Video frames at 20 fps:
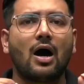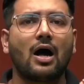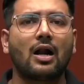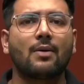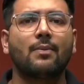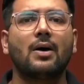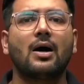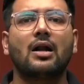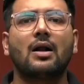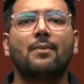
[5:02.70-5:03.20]

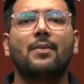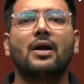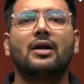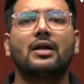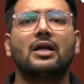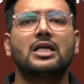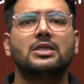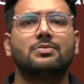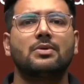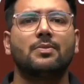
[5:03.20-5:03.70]
हर बार अपना
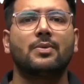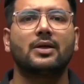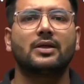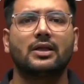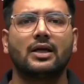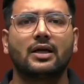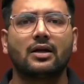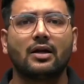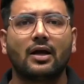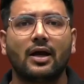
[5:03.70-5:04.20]
टेस्ट पेपर
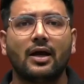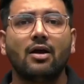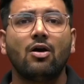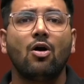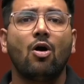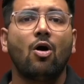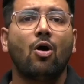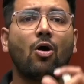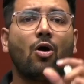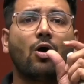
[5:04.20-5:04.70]
देखना है
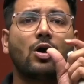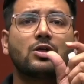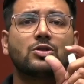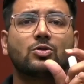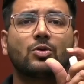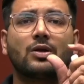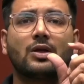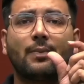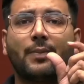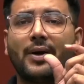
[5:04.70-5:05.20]
और
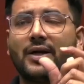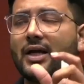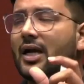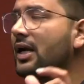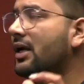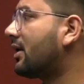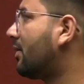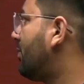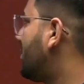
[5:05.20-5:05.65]
जो रिपीटेड